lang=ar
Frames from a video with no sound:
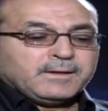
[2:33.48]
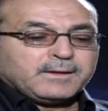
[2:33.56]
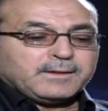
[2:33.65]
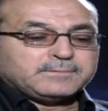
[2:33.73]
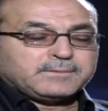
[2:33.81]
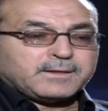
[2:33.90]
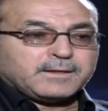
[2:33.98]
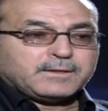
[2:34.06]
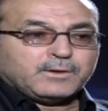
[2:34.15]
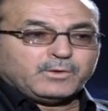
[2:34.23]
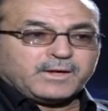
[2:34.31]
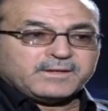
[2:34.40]
قد
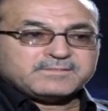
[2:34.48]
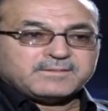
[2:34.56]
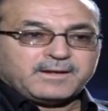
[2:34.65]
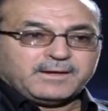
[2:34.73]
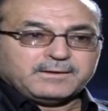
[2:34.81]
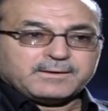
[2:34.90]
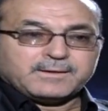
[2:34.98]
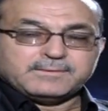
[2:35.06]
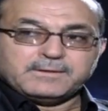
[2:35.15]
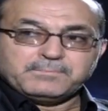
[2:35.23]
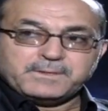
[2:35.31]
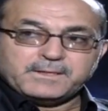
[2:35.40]
تركه على الساحة
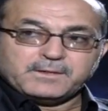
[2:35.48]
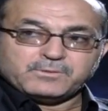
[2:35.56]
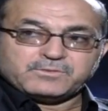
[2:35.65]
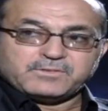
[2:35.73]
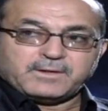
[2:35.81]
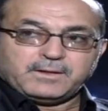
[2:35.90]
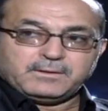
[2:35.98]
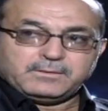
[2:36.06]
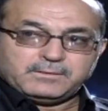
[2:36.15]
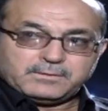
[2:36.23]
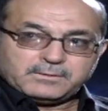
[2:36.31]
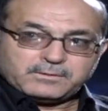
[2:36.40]
الخدمية أو الساحة
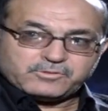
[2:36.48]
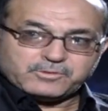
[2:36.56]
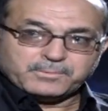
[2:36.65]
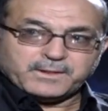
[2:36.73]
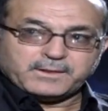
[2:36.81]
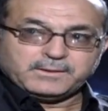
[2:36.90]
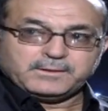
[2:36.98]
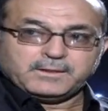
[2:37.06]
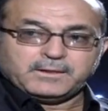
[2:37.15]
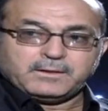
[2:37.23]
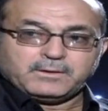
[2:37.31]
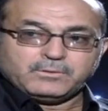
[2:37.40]

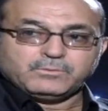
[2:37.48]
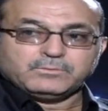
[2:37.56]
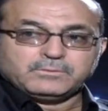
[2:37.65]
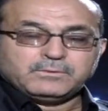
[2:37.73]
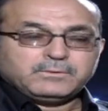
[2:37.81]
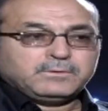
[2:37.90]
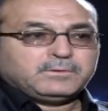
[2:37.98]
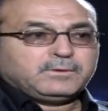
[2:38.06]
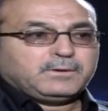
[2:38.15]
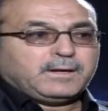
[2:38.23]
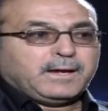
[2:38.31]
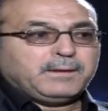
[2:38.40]
الاجتماعية أو
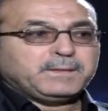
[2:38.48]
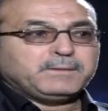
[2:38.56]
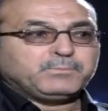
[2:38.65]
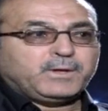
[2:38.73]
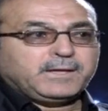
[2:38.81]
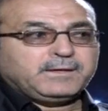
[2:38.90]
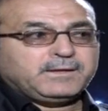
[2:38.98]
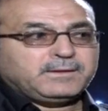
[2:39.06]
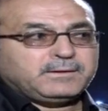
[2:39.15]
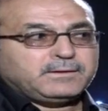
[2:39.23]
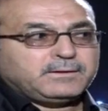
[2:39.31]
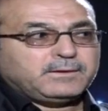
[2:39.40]
عمل
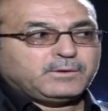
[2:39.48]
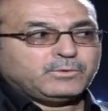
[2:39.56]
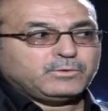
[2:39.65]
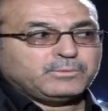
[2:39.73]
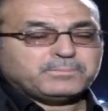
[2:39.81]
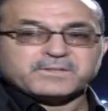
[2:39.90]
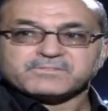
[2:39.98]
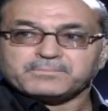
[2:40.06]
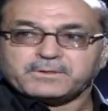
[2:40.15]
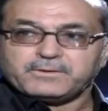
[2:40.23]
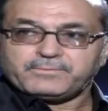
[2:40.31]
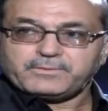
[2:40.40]
معين له
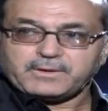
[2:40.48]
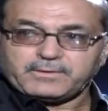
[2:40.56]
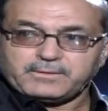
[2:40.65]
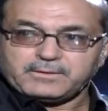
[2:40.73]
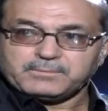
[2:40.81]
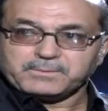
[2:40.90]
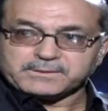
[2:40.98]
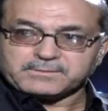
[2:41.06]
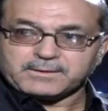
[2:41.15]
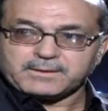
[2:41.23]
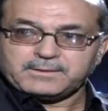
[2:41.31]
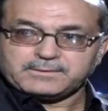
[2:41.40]
بصمة في هذه
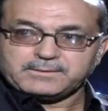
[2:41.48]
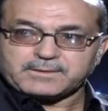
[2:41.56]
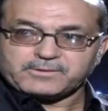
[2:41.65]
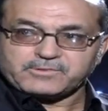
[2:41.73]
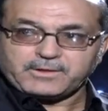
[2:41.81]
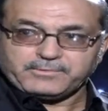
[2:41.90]
المنطقة التي رشح